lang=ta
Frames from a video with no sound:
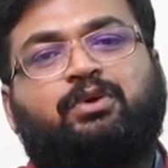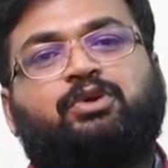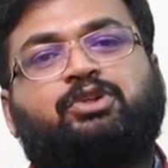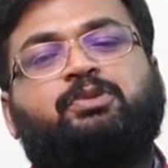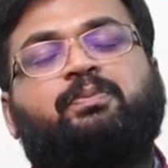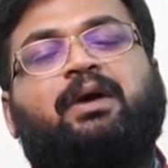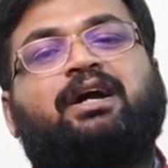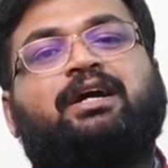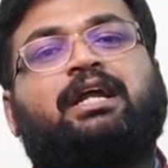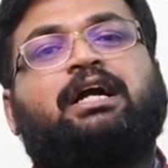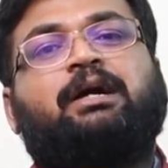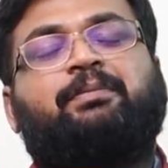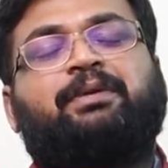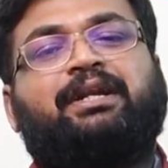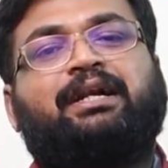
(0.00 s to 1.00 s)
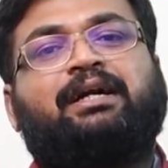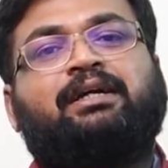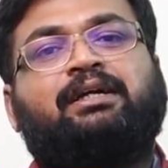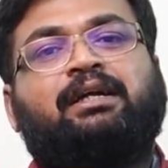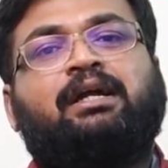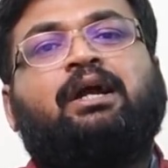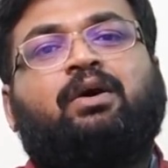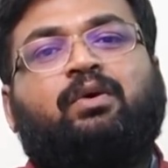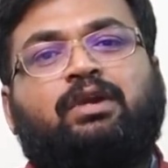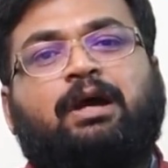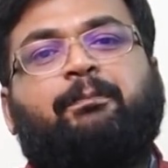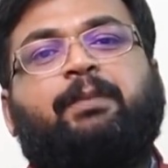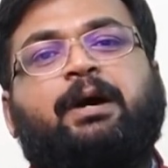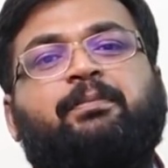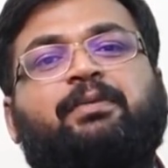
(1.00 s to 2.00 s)
ரூபா கொடுத்து பார்க்குறாங்க அப்படின்னா ஒரு
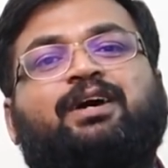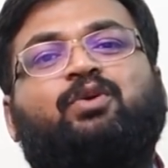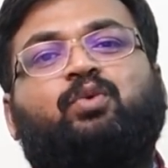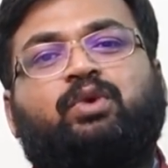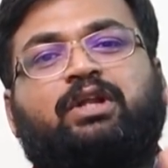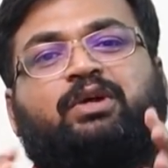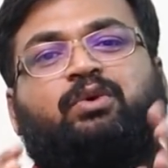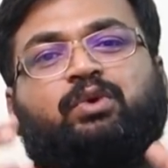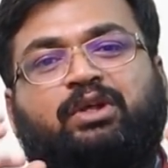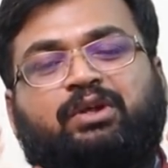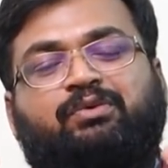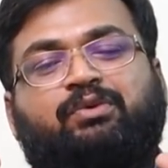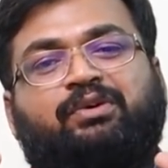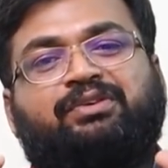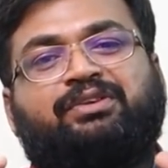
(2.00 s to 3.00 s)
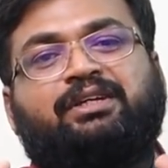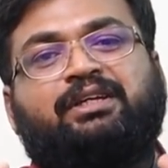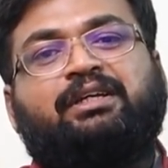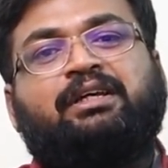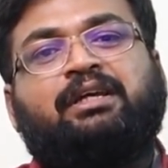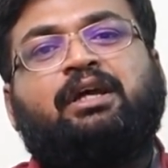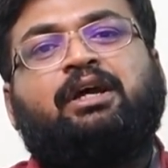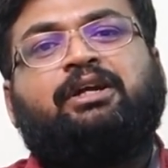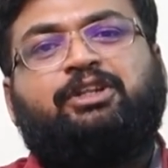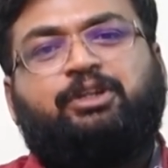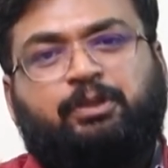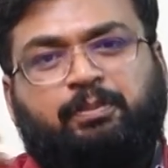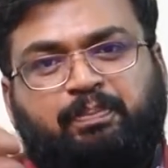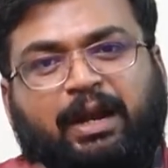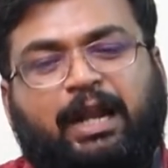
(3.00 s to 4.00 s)
அப்பா மகள் உண உணர்வை வந்து
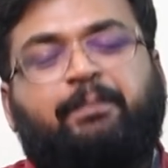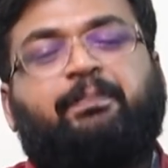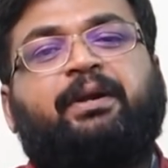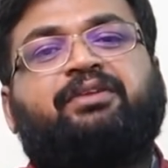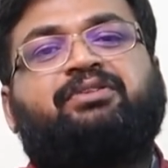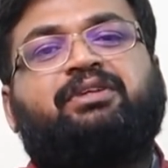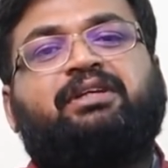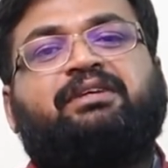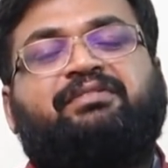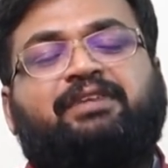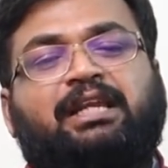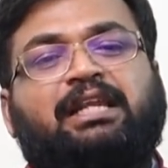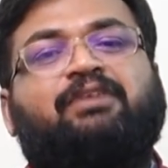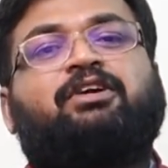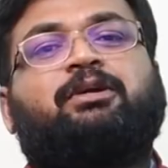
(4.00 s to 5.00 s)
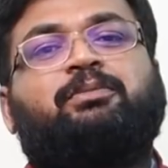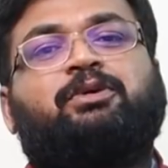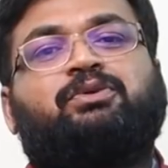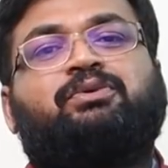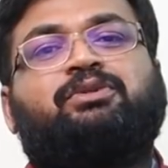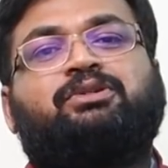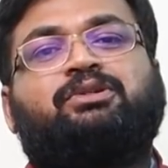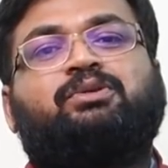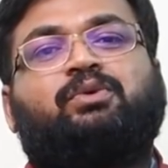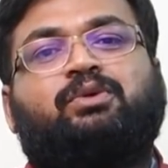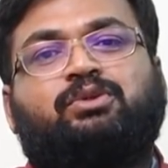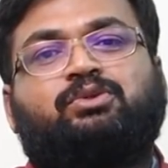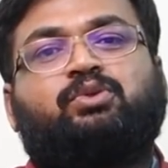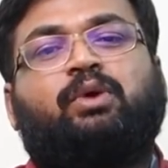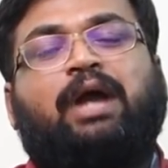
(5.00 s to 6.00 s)
இன்னும் பலப்படுத்தி வெளியில் வரும்போது வந்து
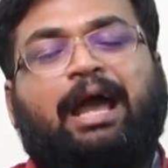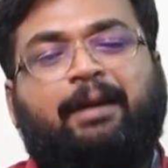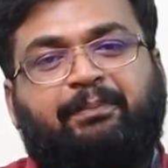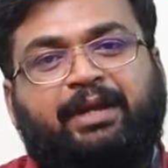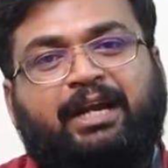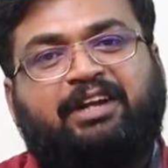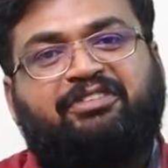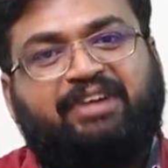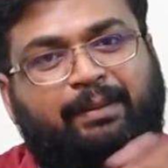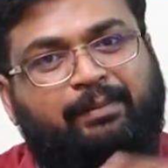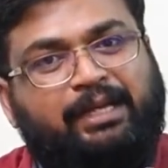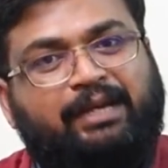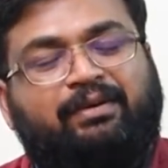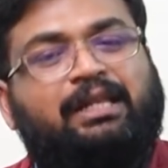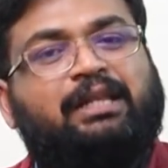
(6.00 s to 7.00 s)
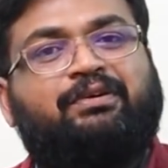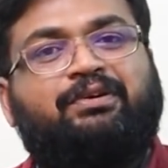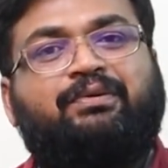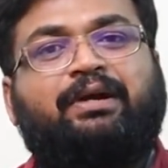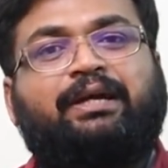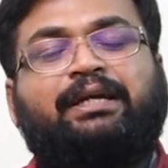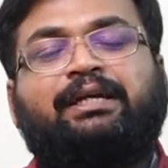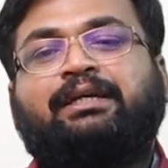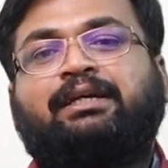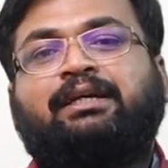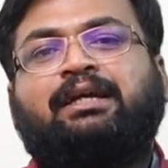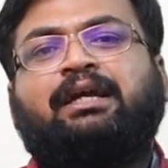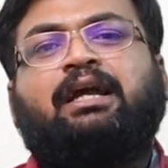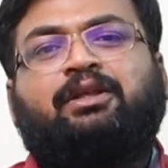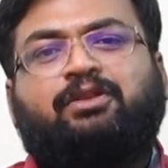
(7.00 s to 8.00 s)
ஒரு ஹாப்பியான ஃபேமிலியாக வெளியில் வருவாங்க
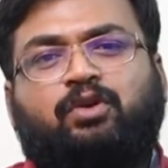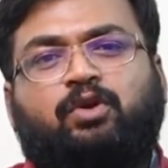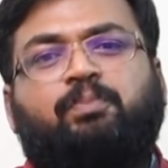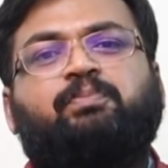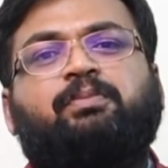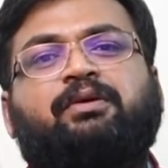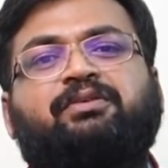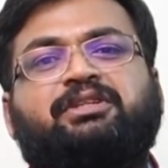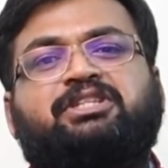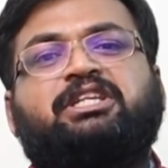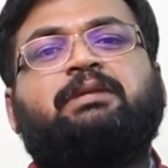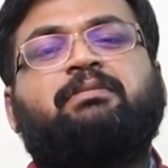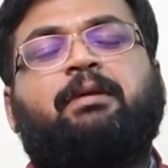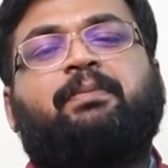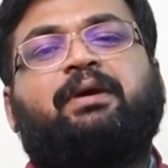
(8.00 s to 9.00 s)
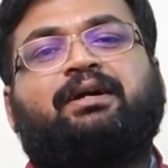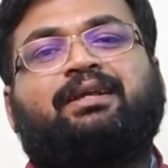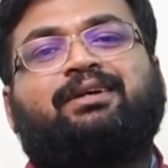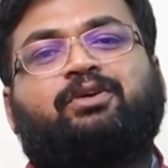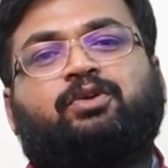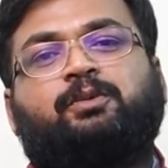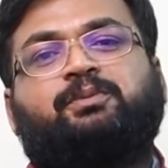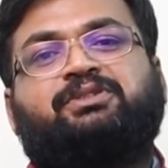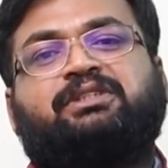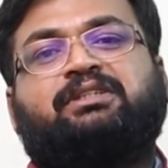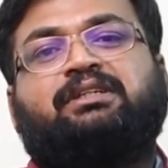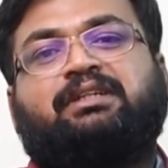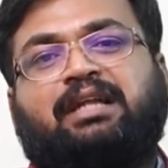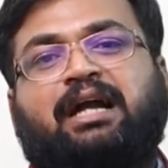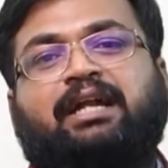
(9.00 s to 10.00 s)
இது ரொம்ப வந்து சினிமா பார்க்குற குரூப்ஸு
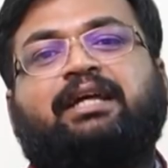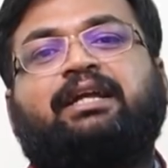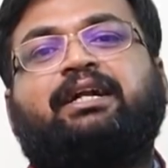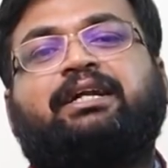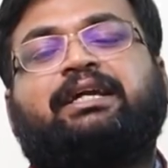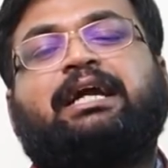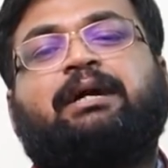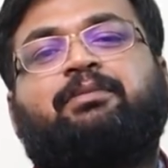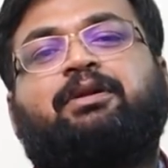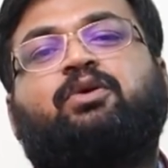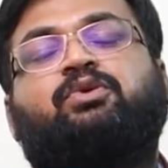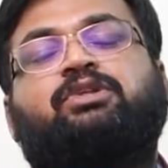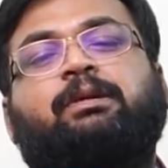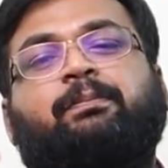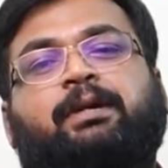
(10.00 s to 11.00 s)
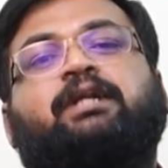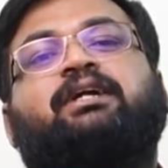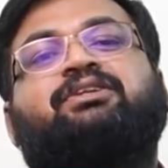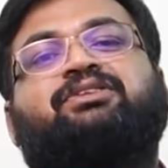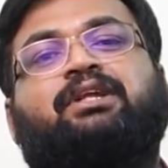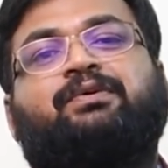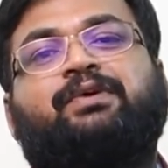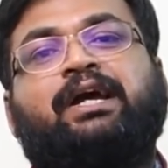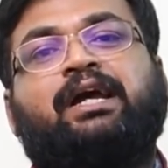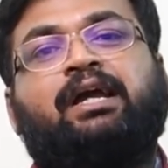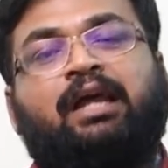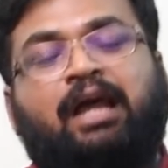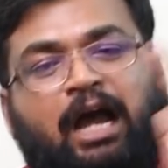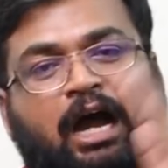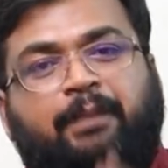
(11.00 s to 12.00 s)
நானே ரெண்டு கேமரா கொடுத்தா படம் எடுத்துருவேன்
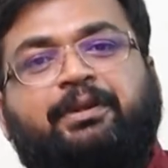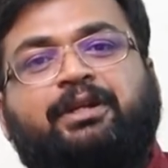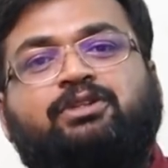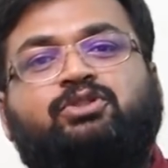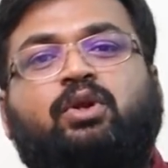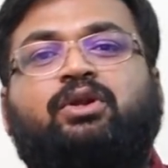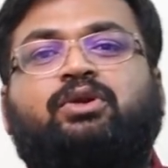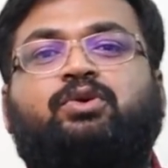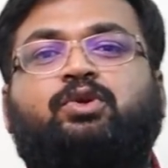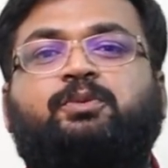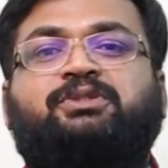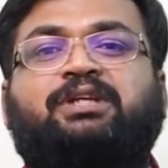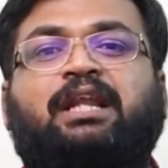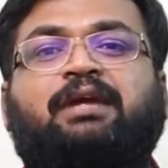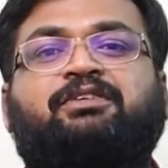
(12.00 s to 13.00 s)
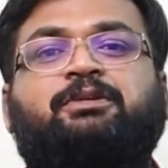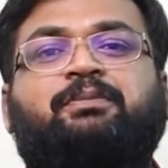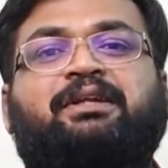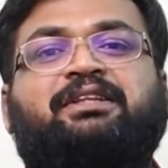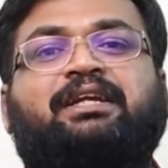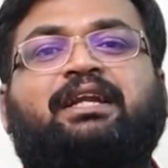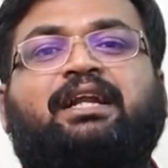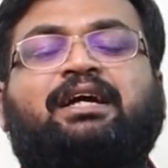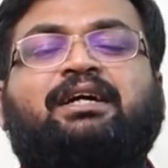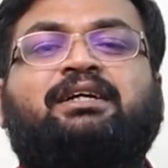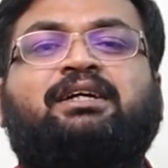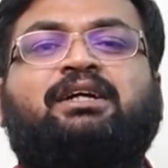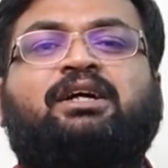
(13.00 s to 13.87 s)
அப்படின்னு சொல்கிற குரூப்ஸ் எல்லாம் வந்து பார்த்திங்கன்னா